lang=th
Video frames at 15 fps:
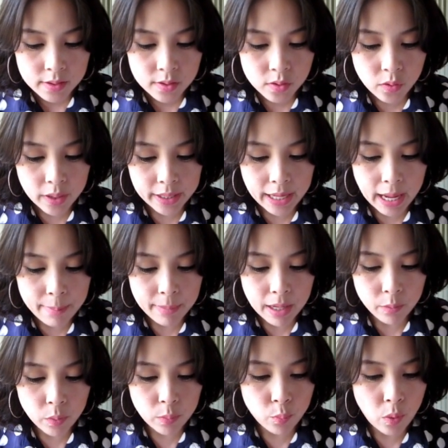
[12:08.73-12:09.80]
สวยงามและ
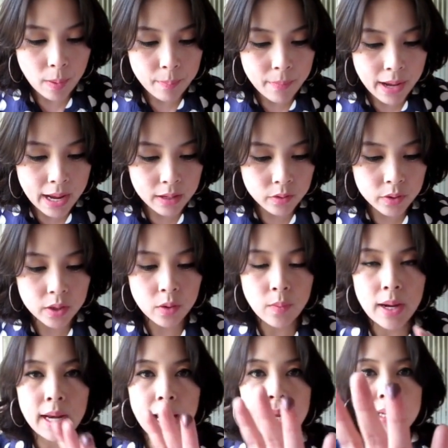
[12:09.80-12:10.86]
วิบวับมากรุ่นทวา
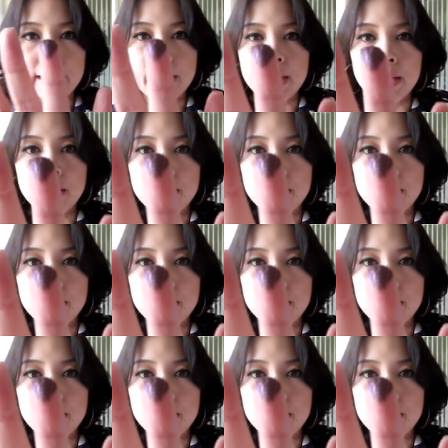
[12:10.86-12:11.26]
ยไลน์นี้